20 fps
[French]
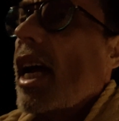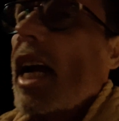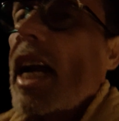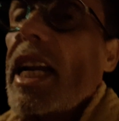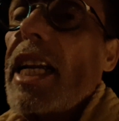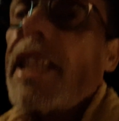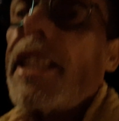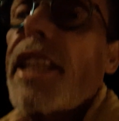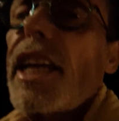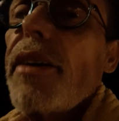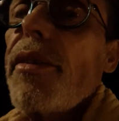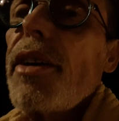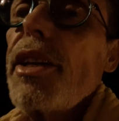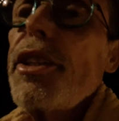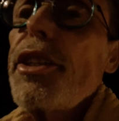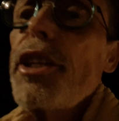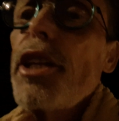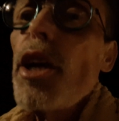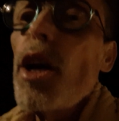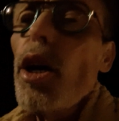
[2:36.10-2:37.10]
Elle est à
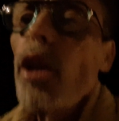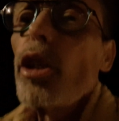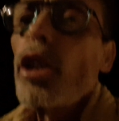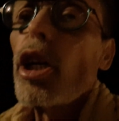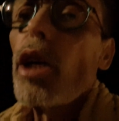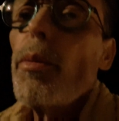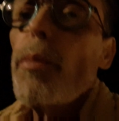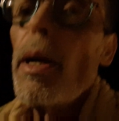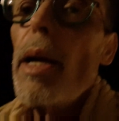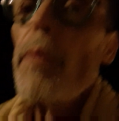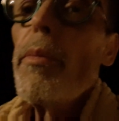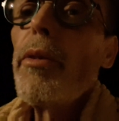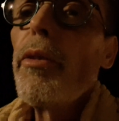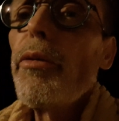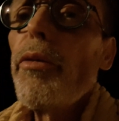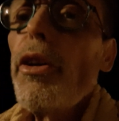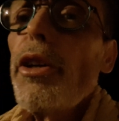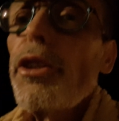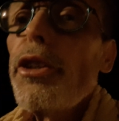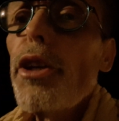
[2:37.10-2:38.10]
21 quand même,
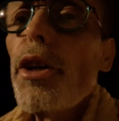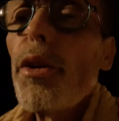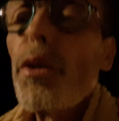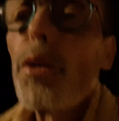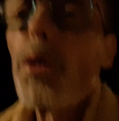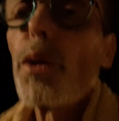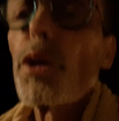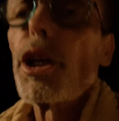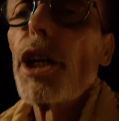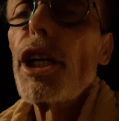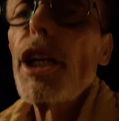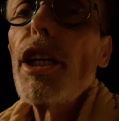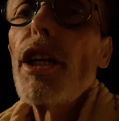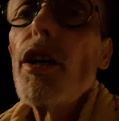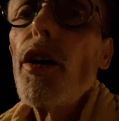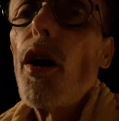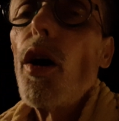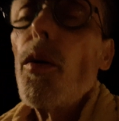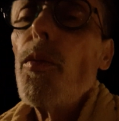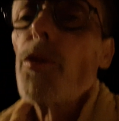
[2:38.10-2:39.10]
21 degrés.
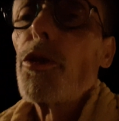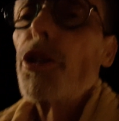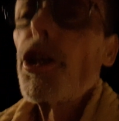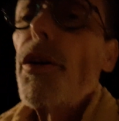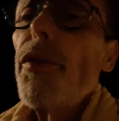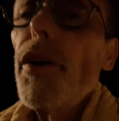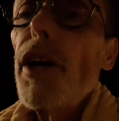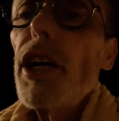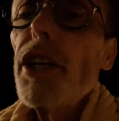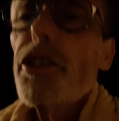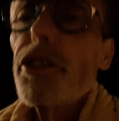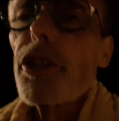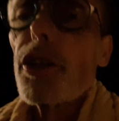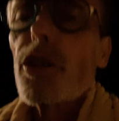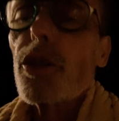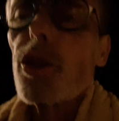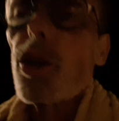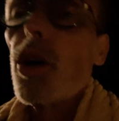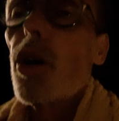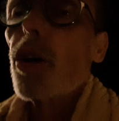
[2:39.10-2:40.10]
Oh, mais ça va, c'est
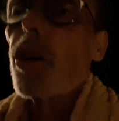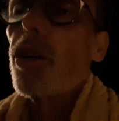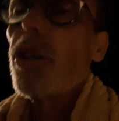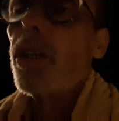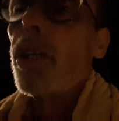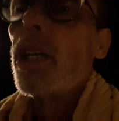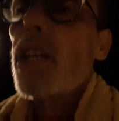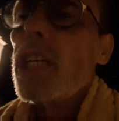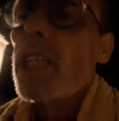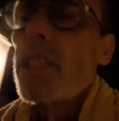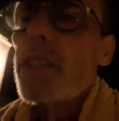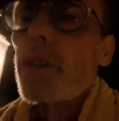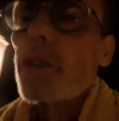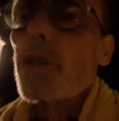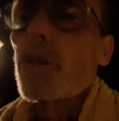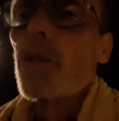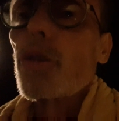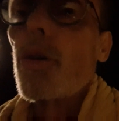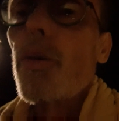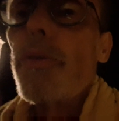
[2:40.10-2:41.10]
encore euh,
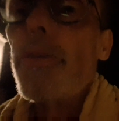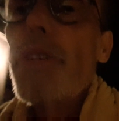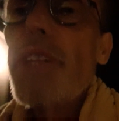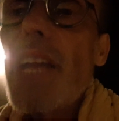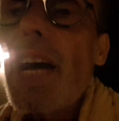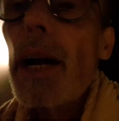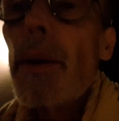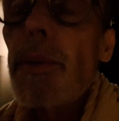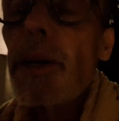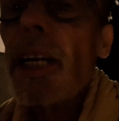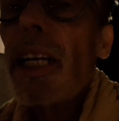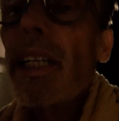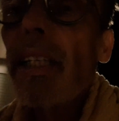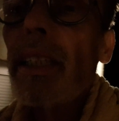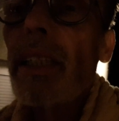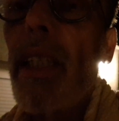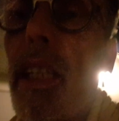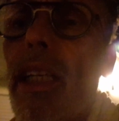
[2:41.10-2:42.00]
convenable. Hein